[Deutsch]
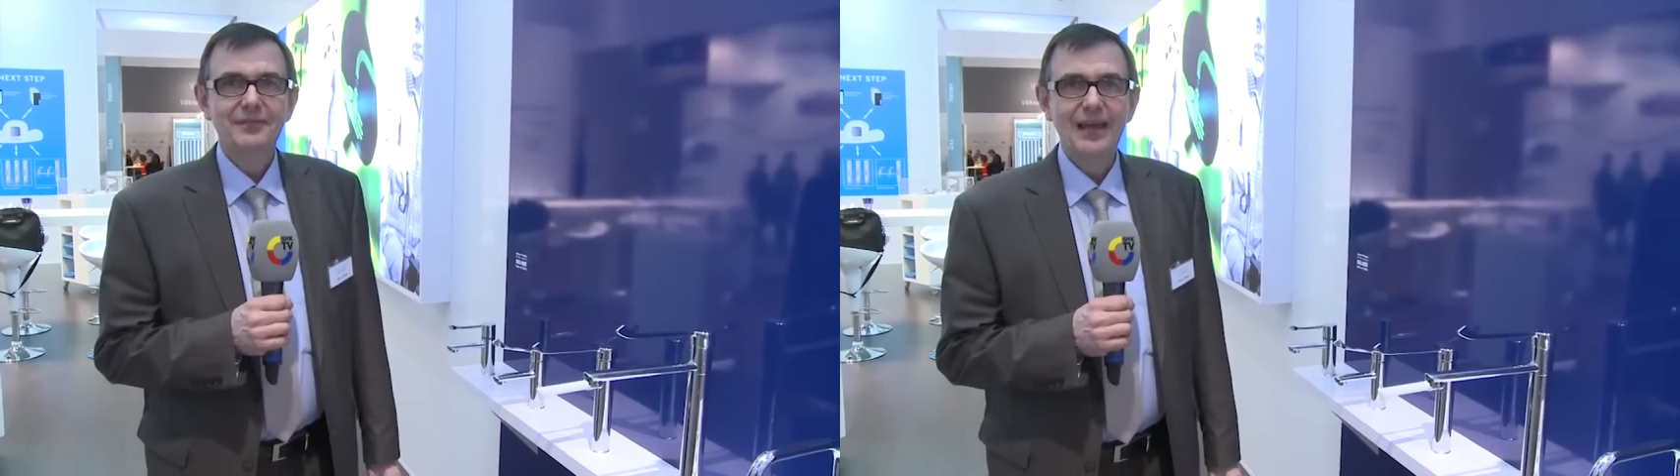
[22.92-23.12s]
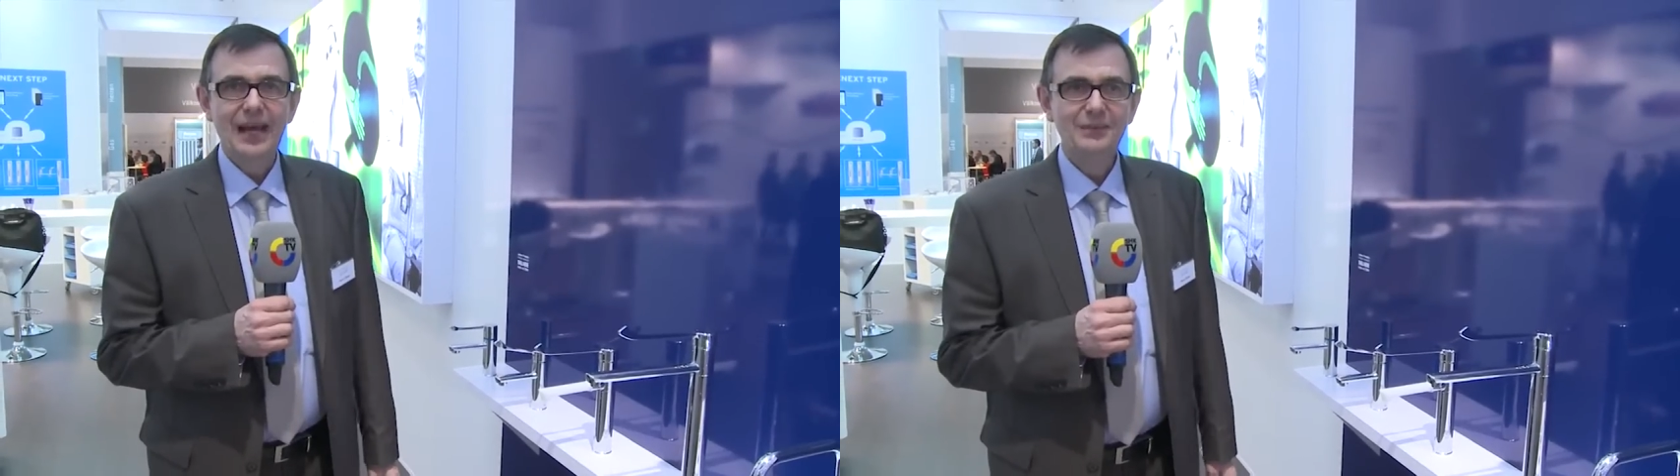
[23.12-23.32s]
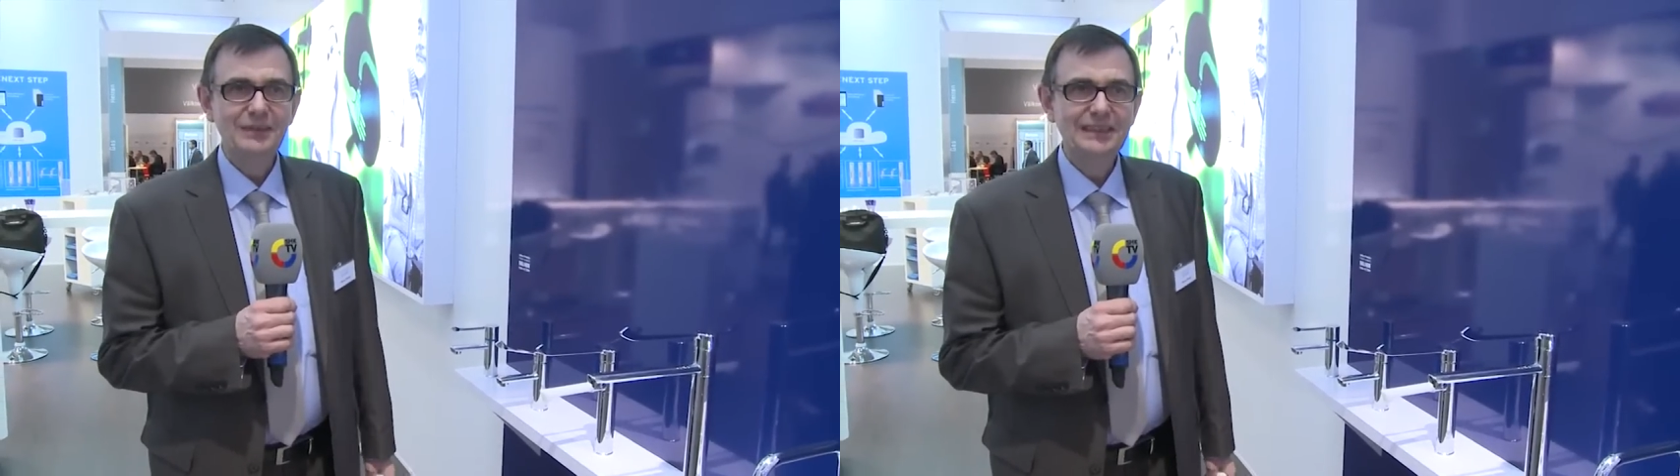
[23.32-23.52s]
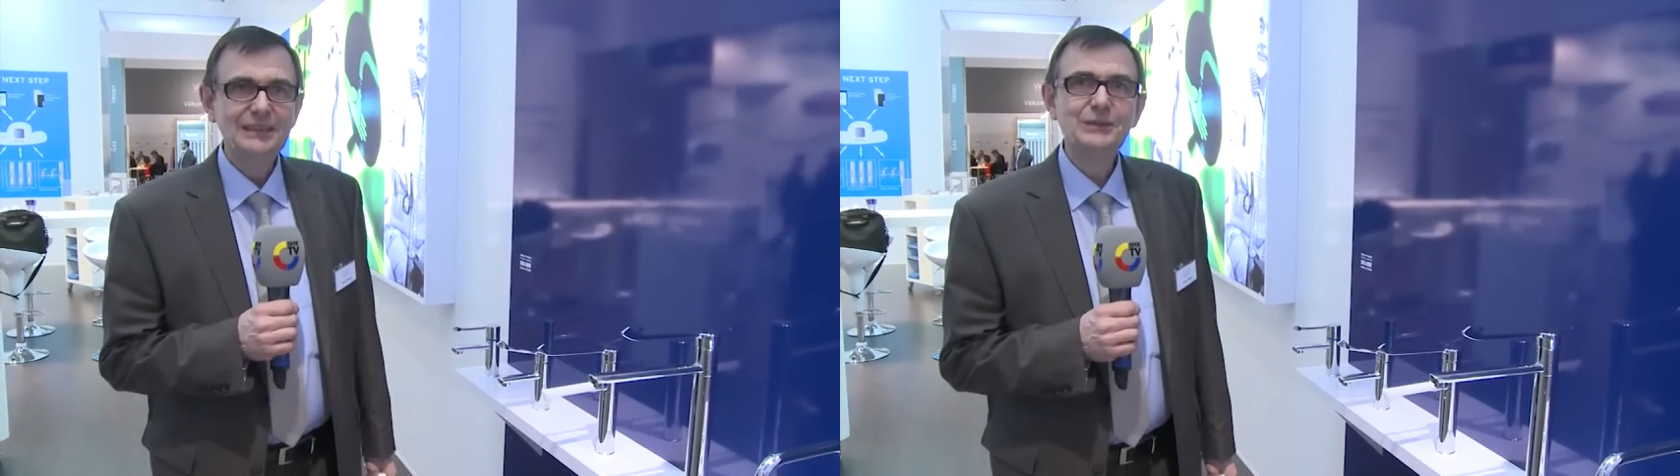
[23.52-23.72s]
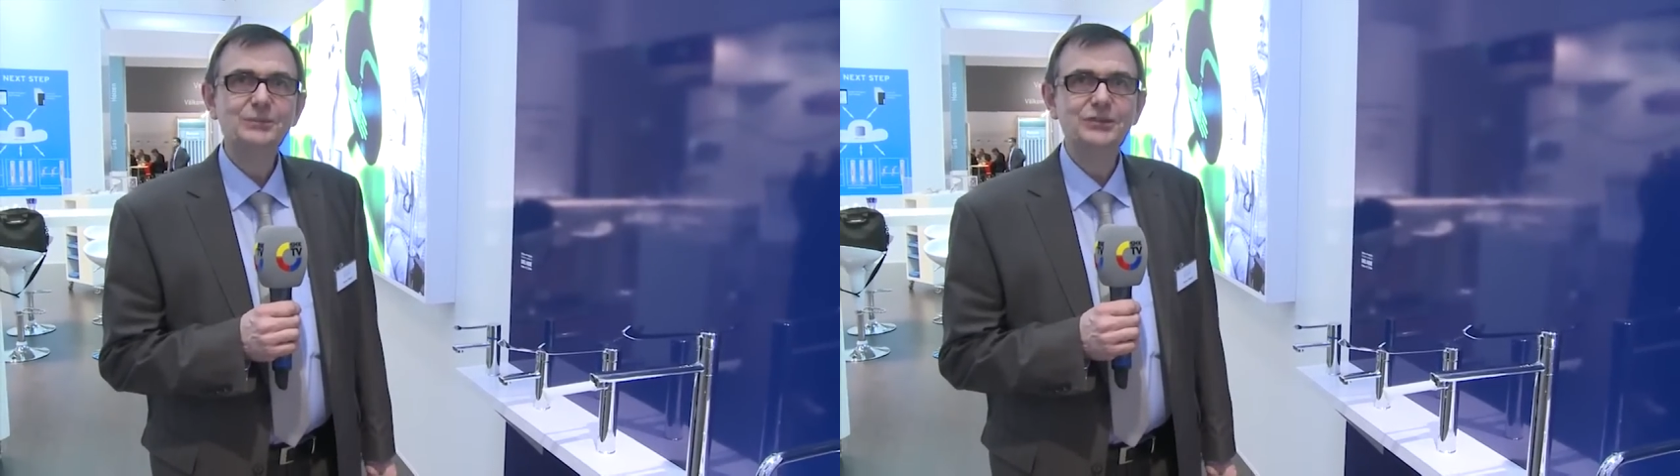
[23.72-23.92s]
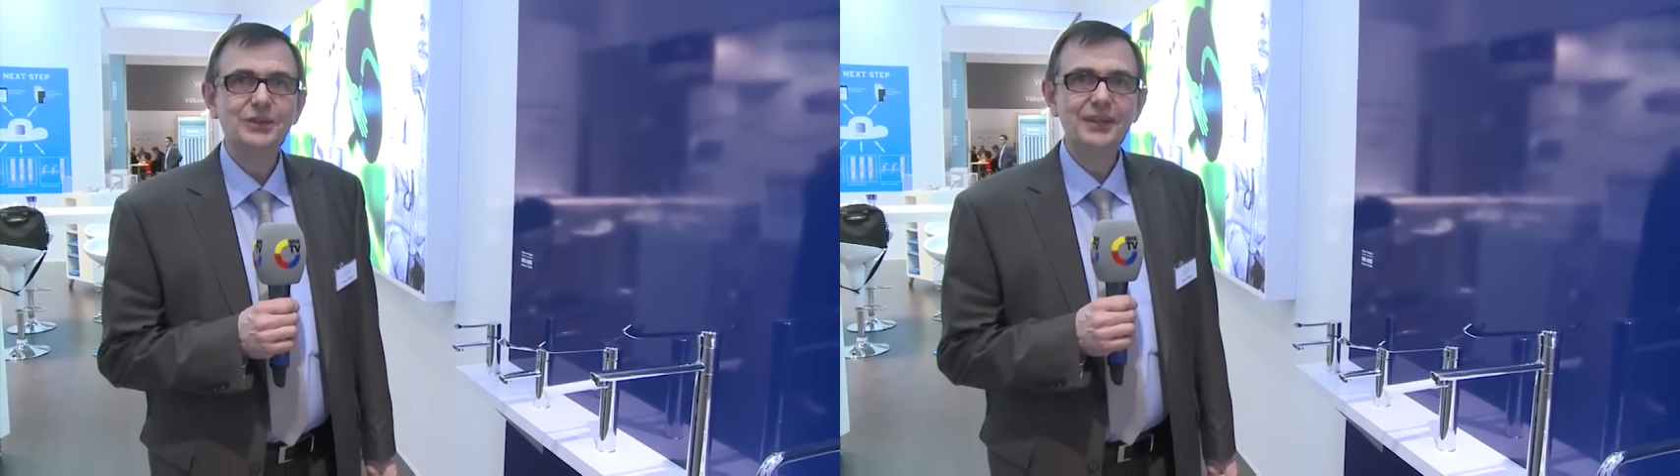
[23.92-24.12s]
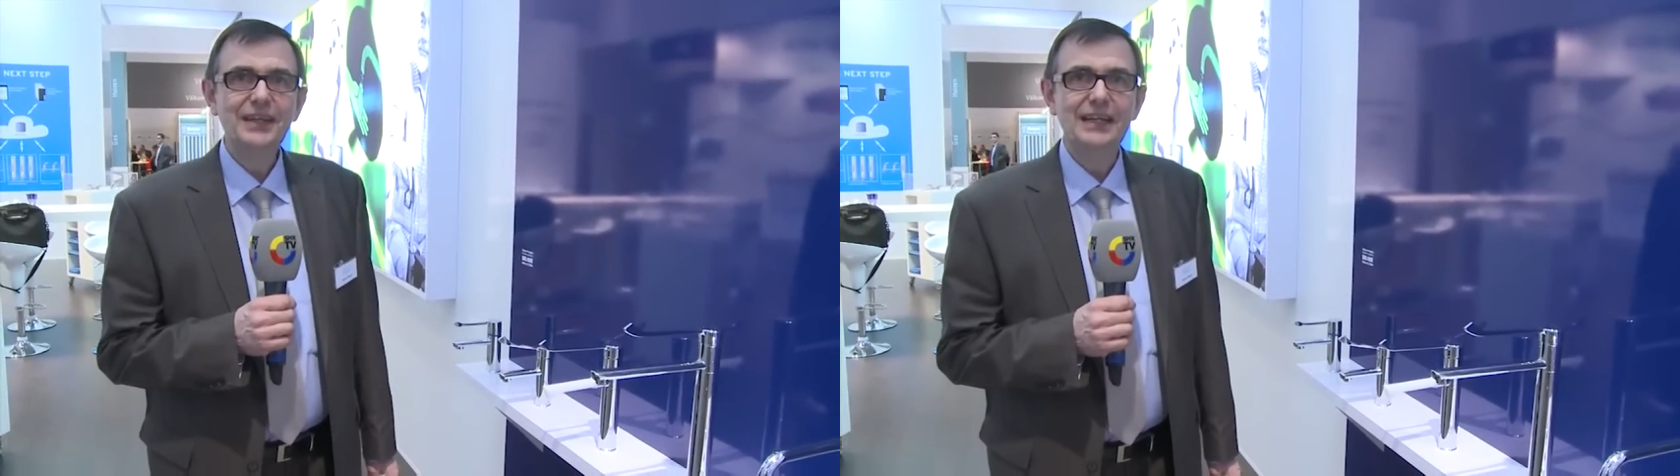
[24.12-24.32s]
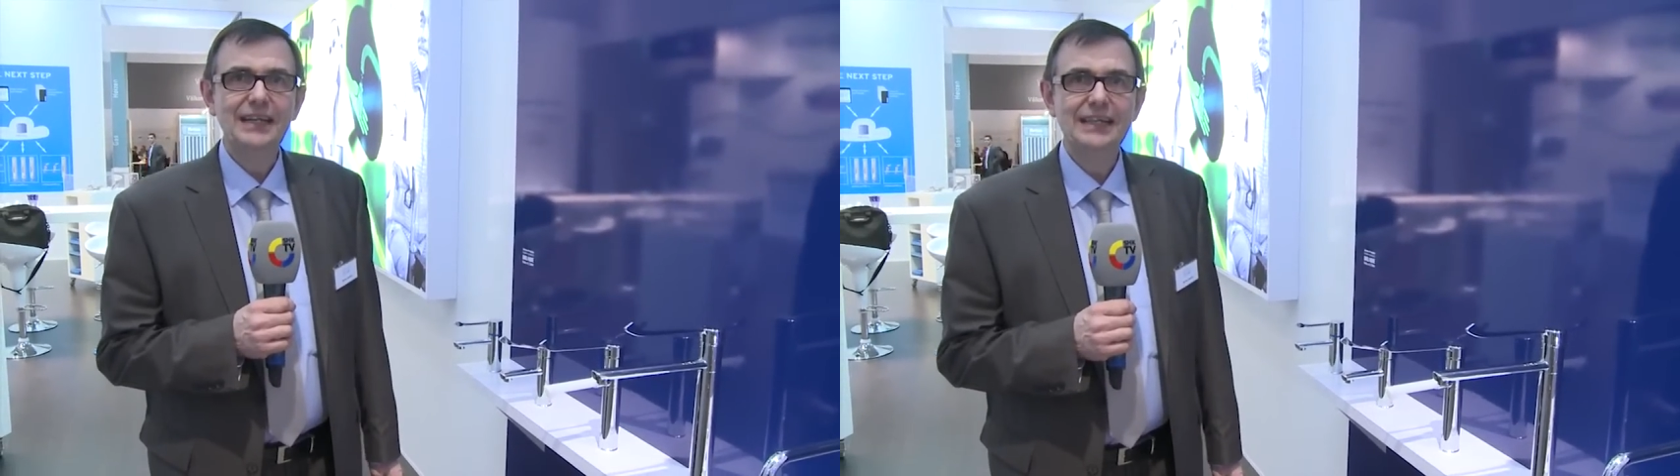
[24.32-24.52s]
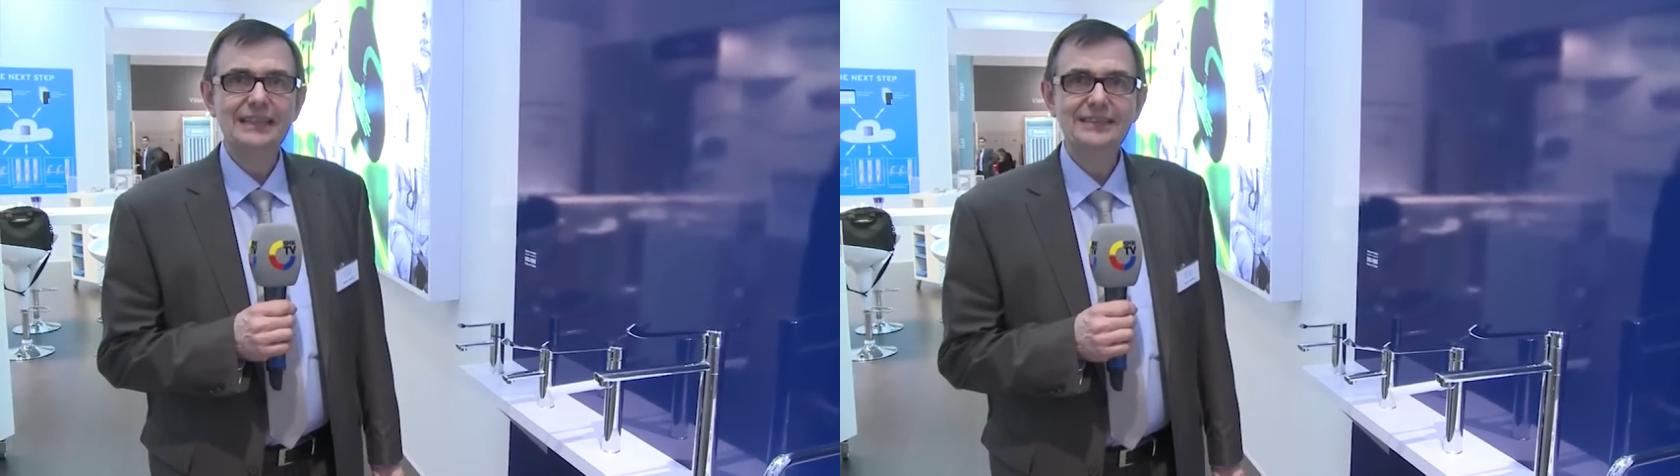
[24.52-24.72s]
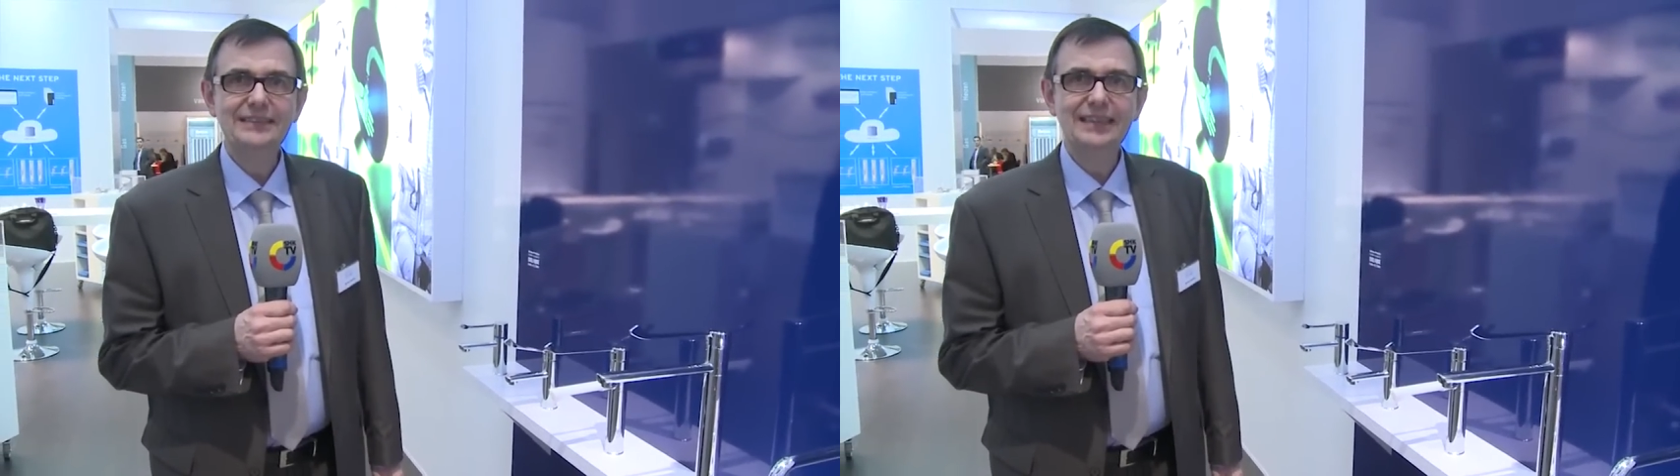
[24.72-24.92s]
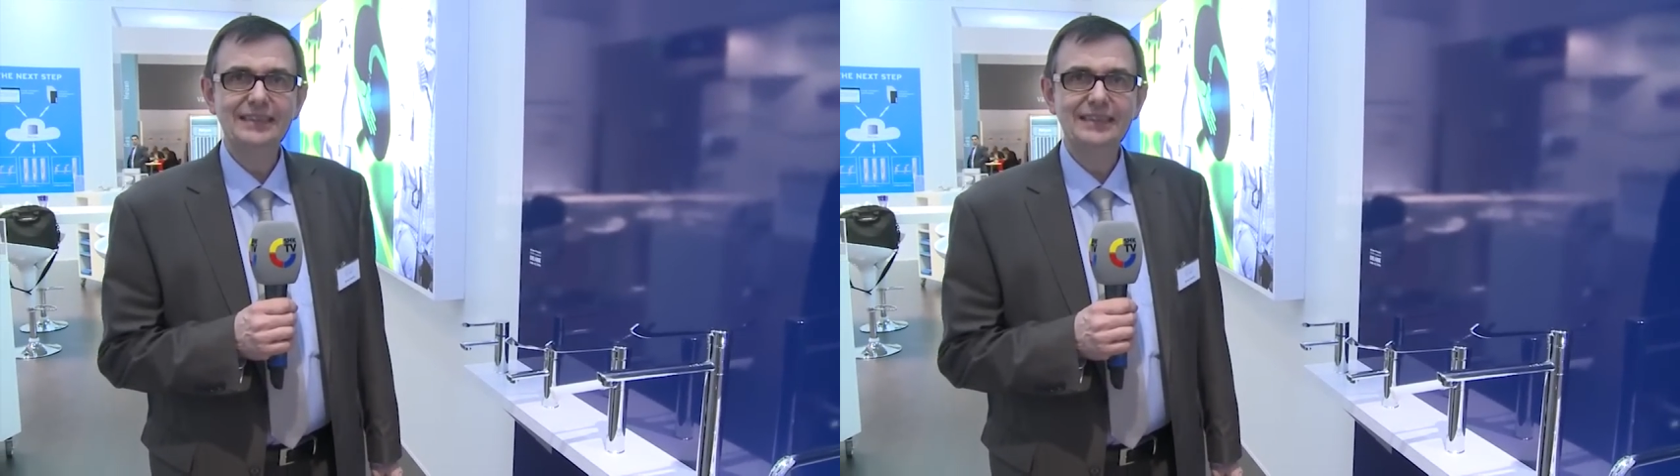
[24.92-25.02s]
Wir haben hier die Besonderheit,